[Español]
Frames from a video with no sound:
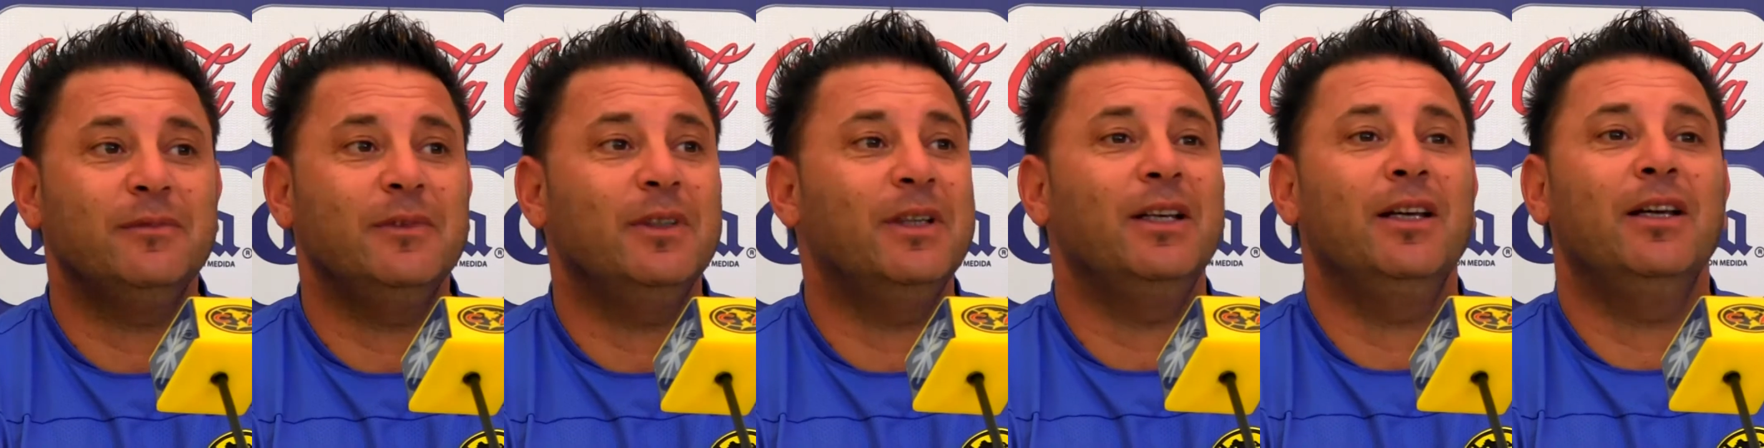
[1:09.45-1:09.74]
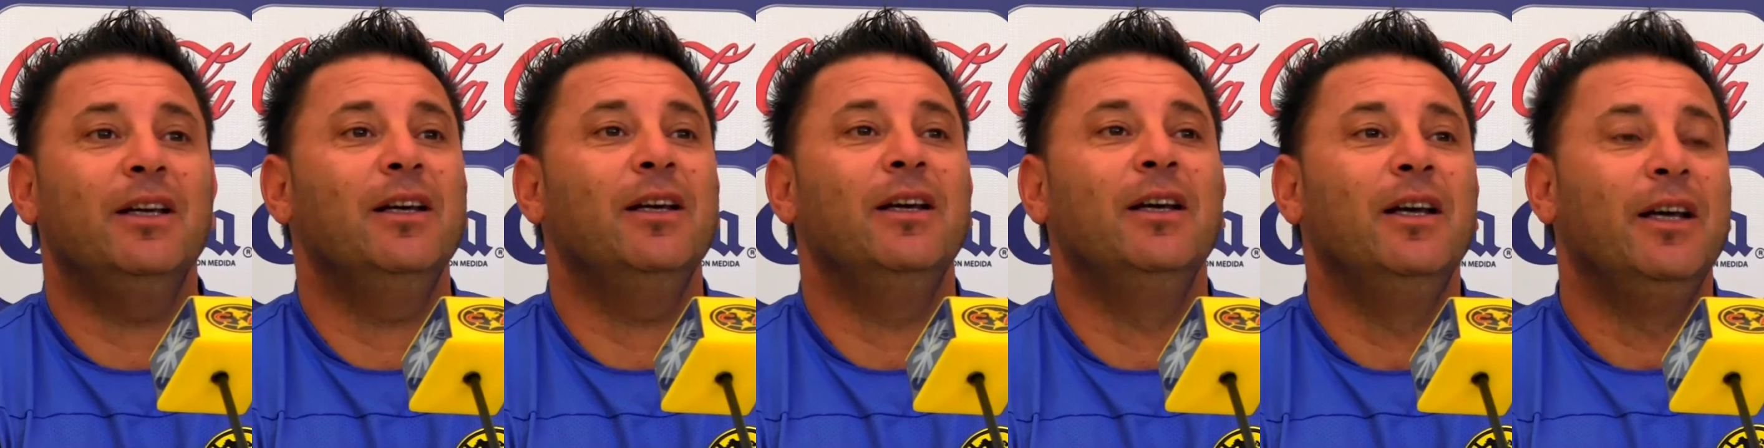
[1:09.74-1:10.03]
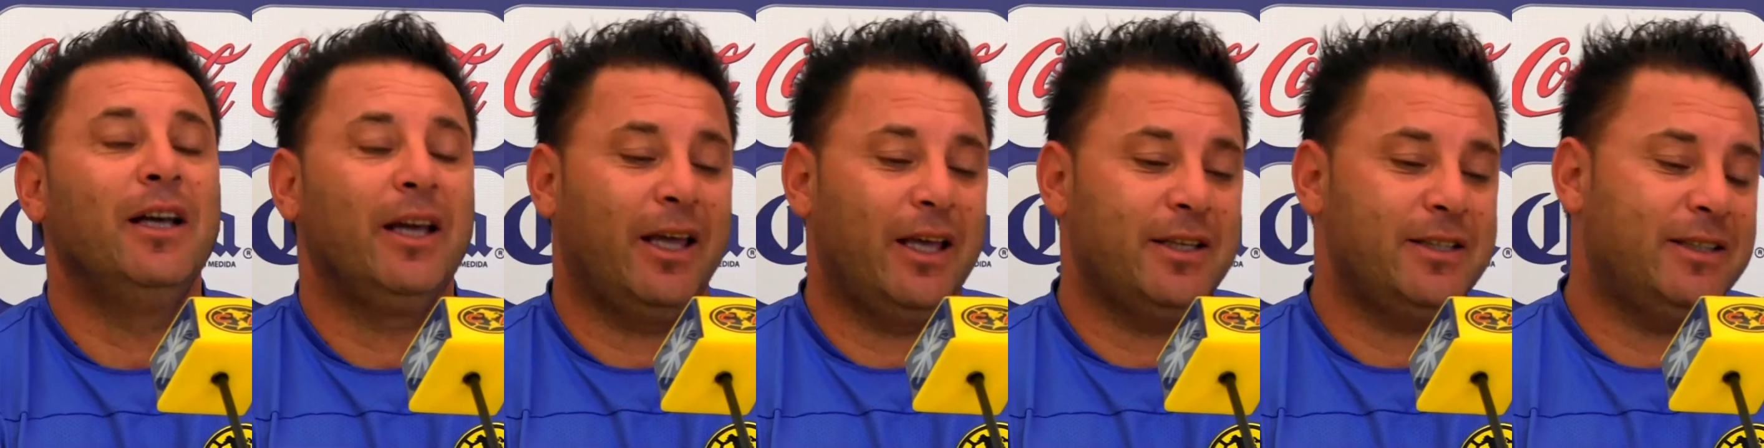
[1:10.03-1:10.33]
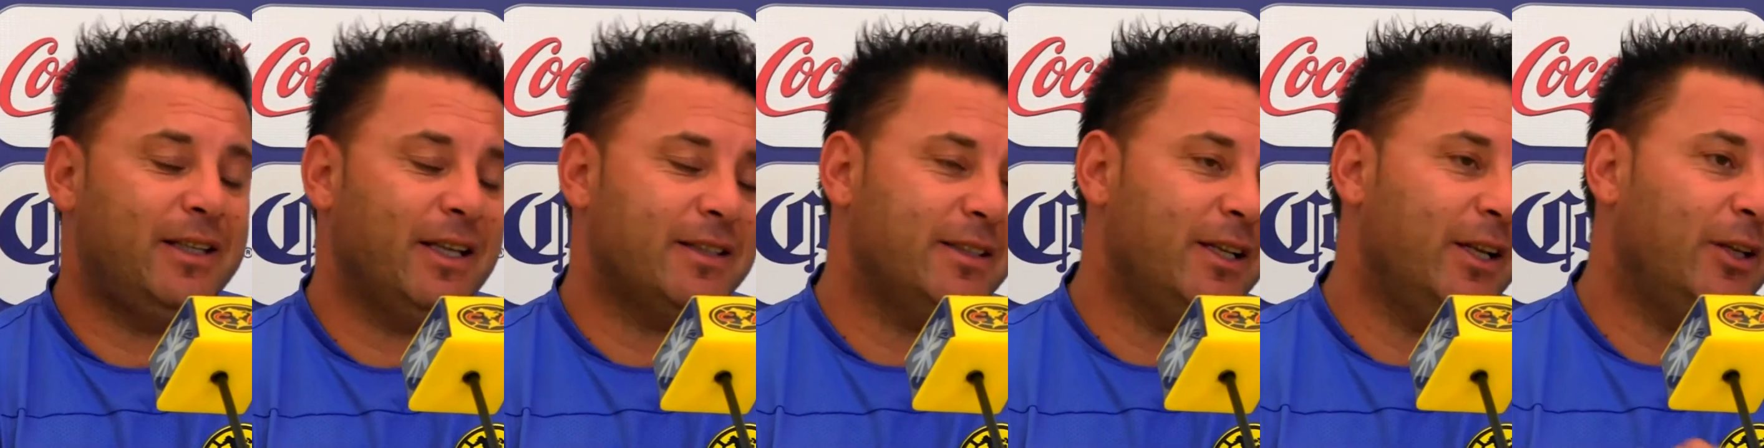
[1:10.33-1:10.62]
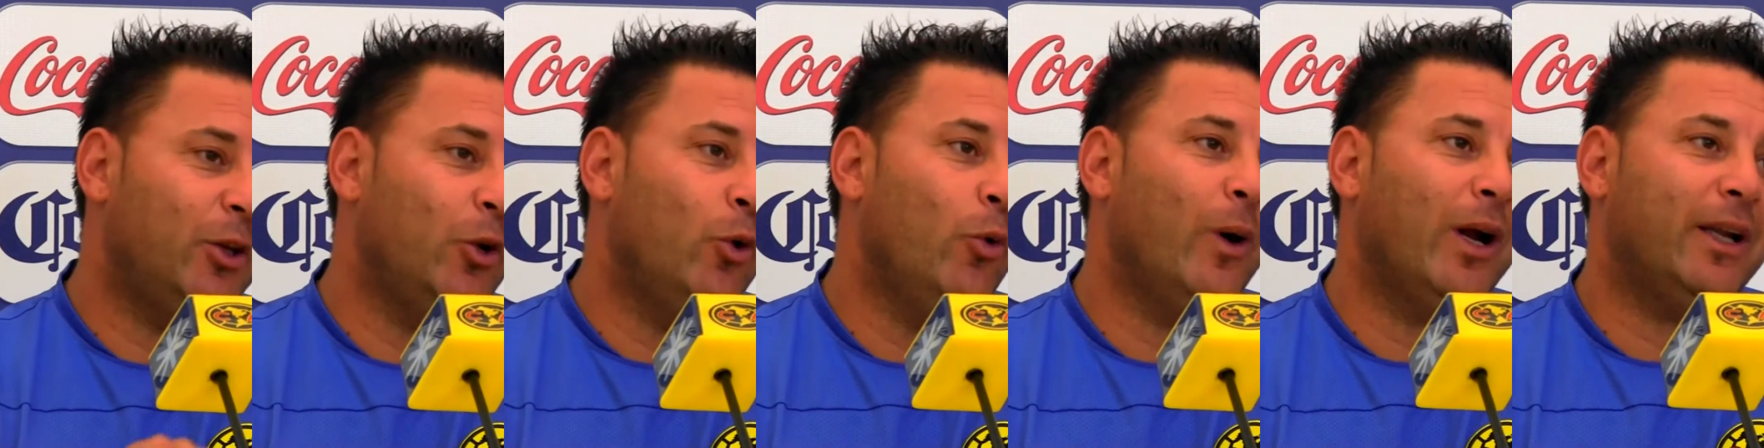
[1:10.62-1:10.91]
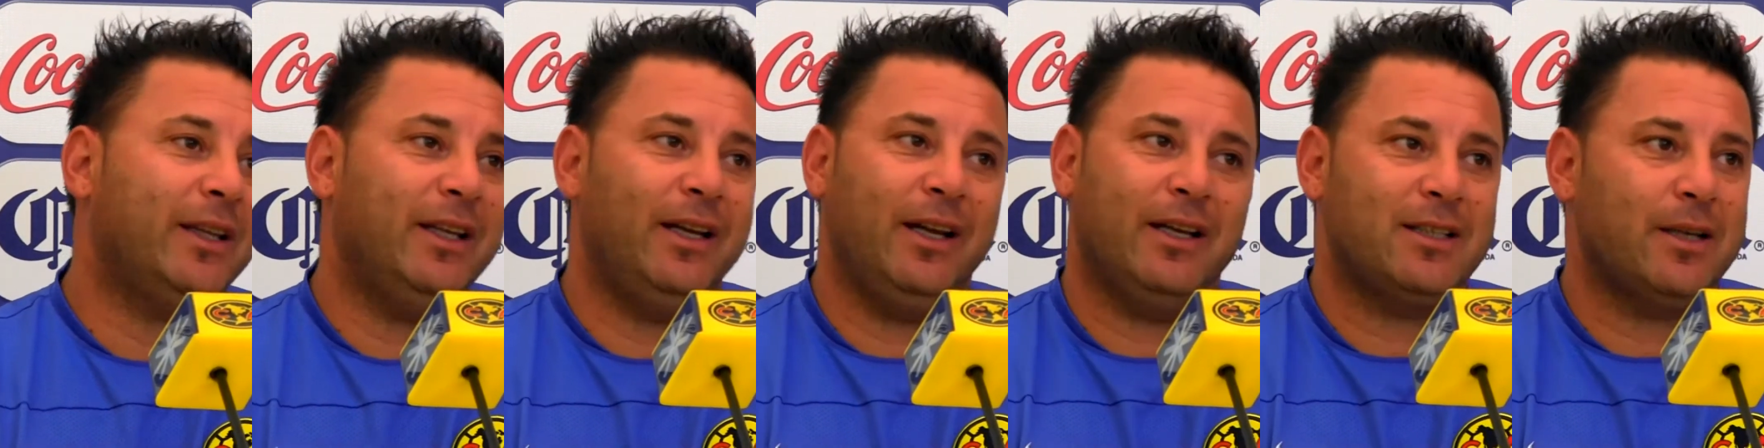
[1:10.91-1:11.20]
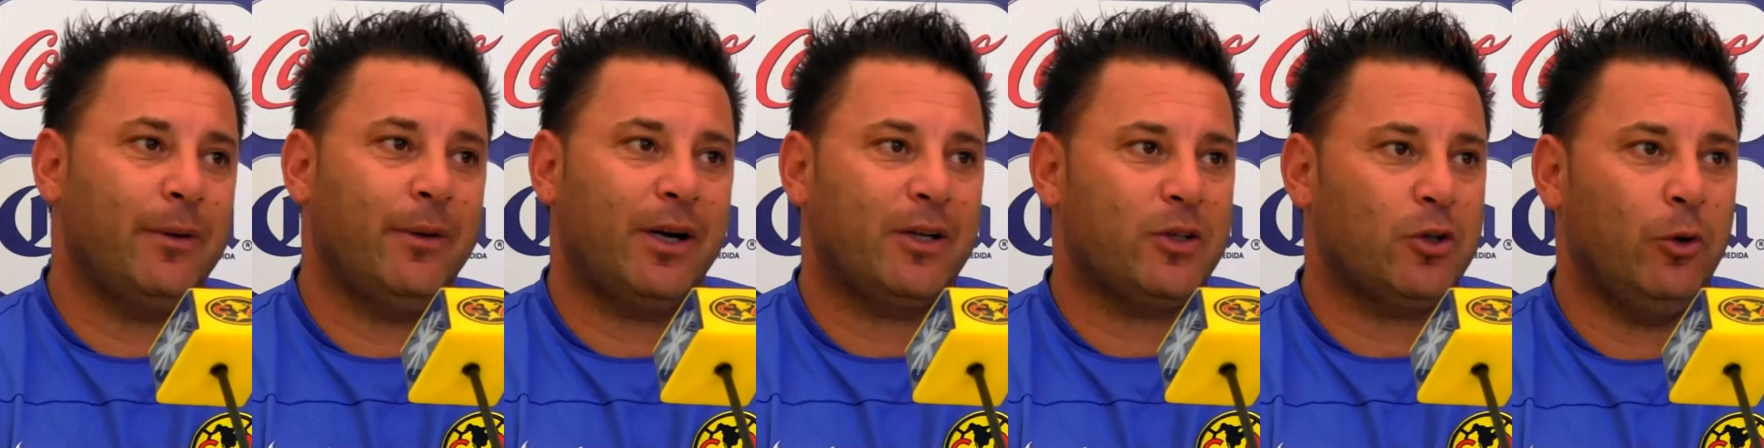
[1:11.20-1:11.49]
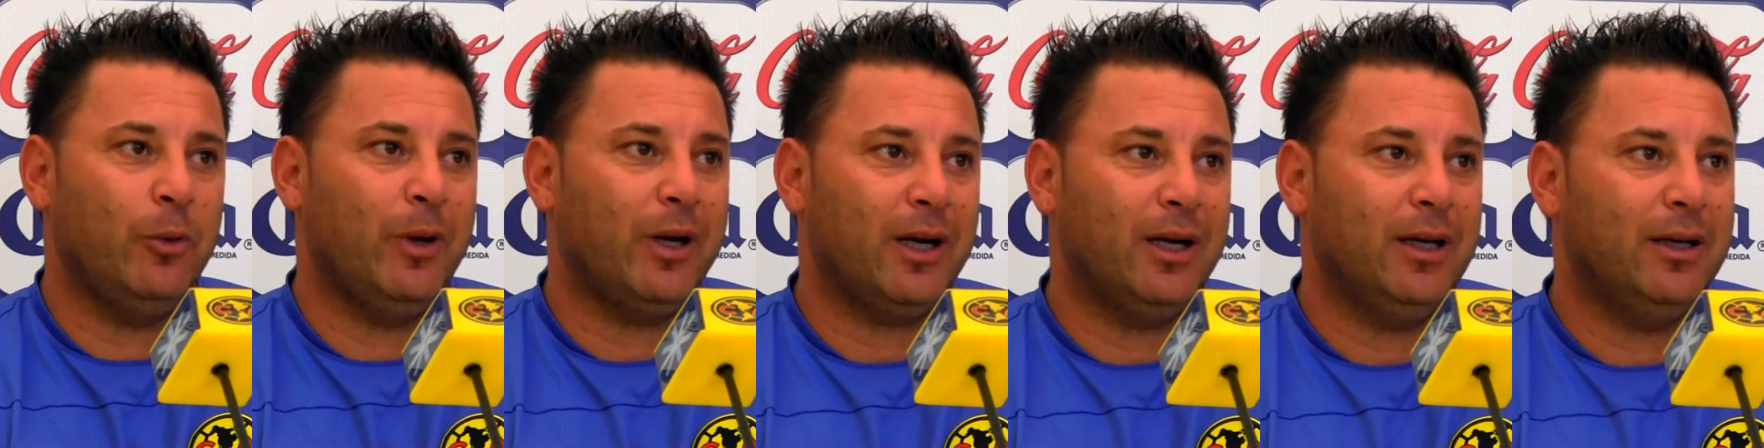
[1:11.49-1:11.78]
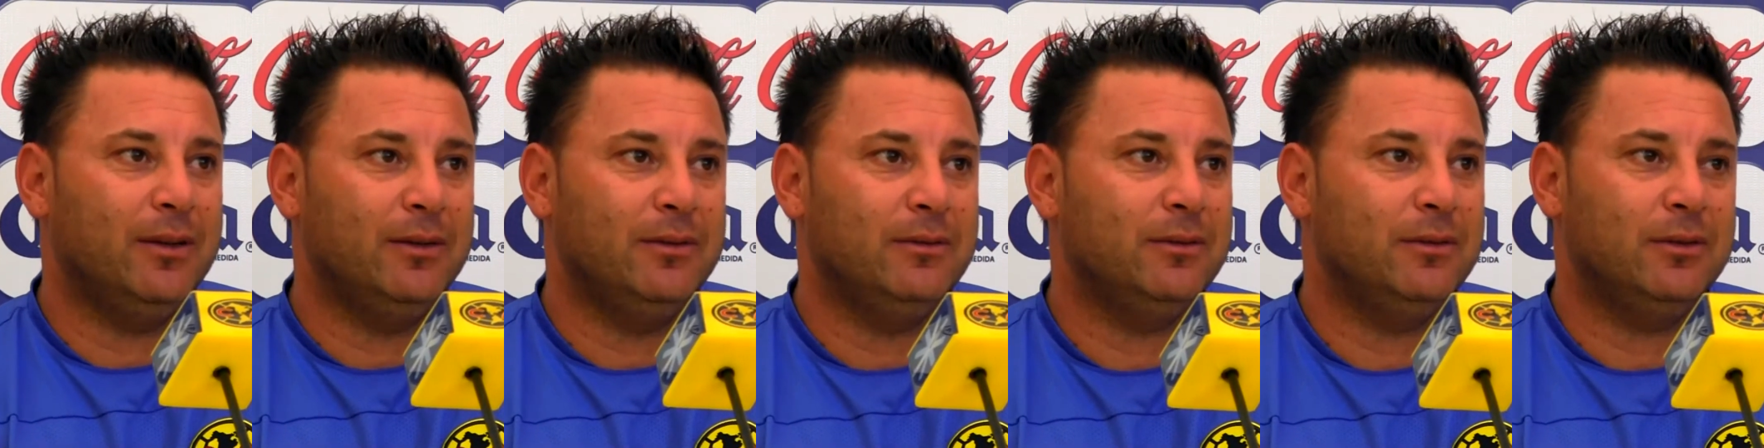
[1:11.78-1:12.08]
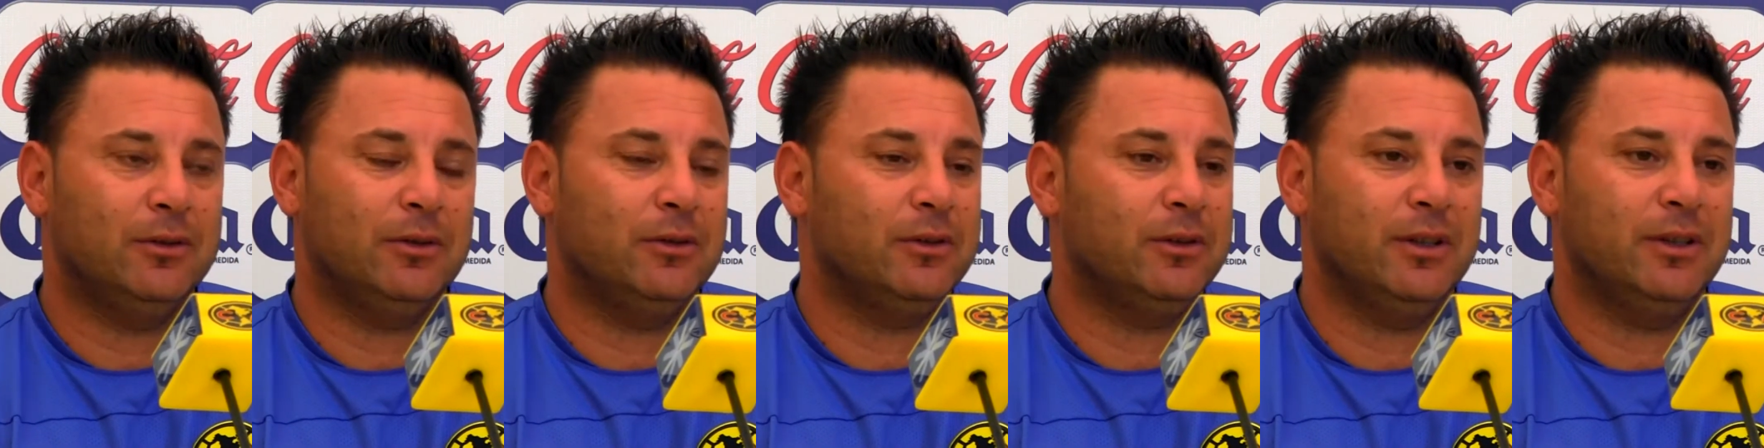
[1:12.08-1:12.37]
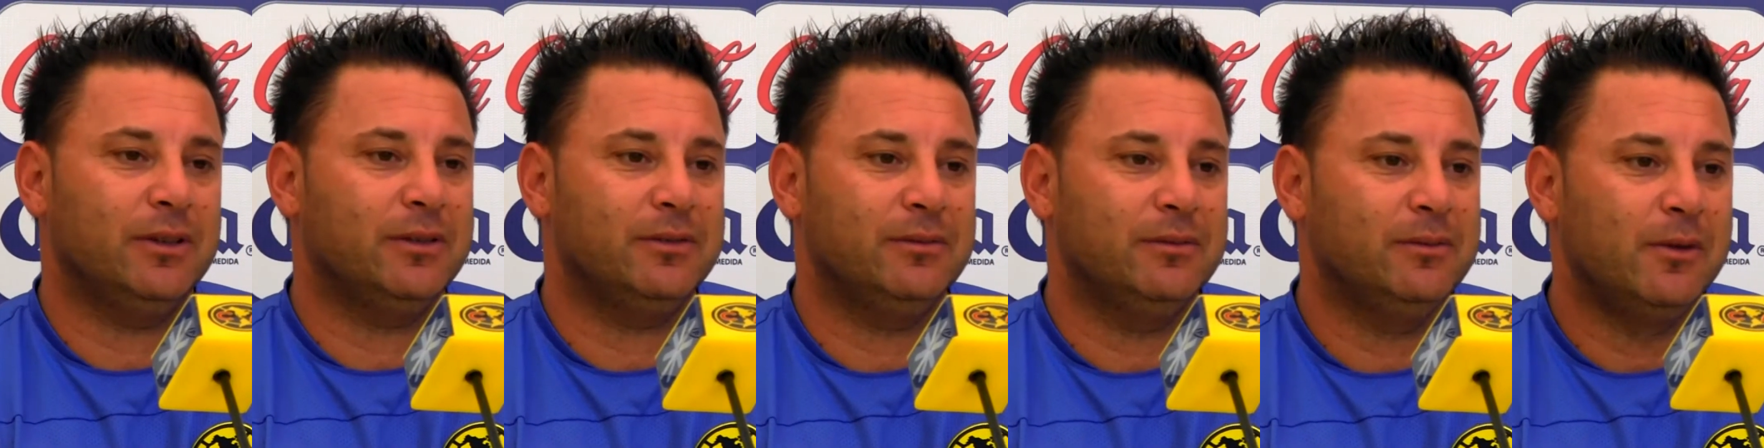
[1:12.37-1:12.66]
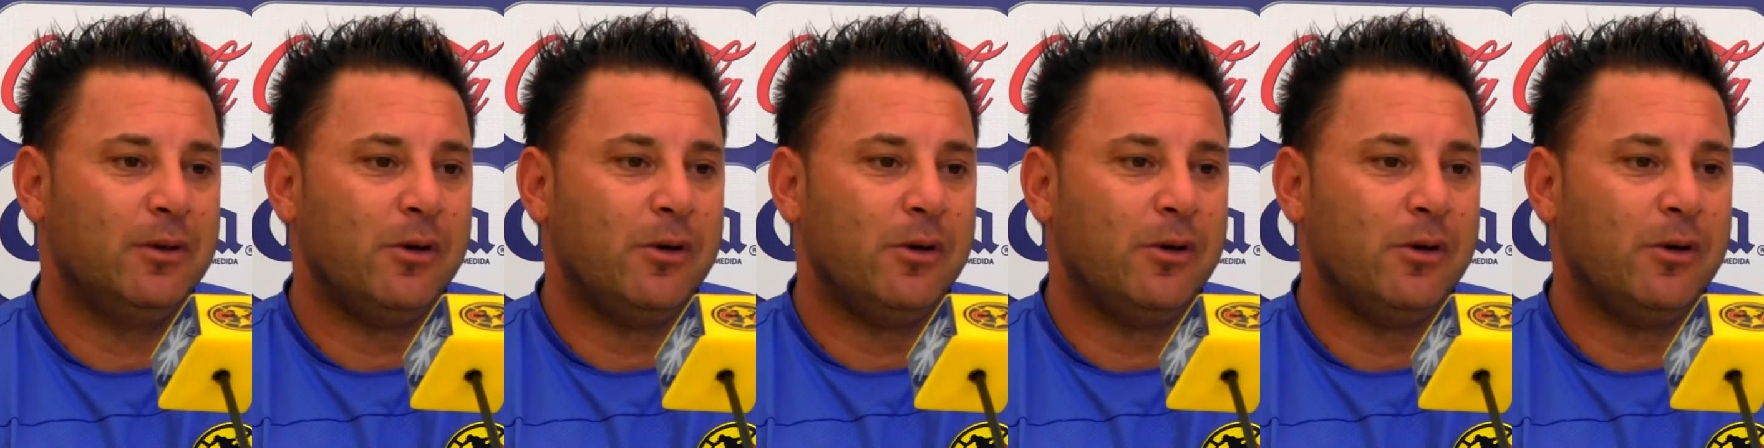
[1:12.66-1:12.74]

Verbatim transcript: eh, que si estás en este lugar tienes que saber resolverla. Entonces,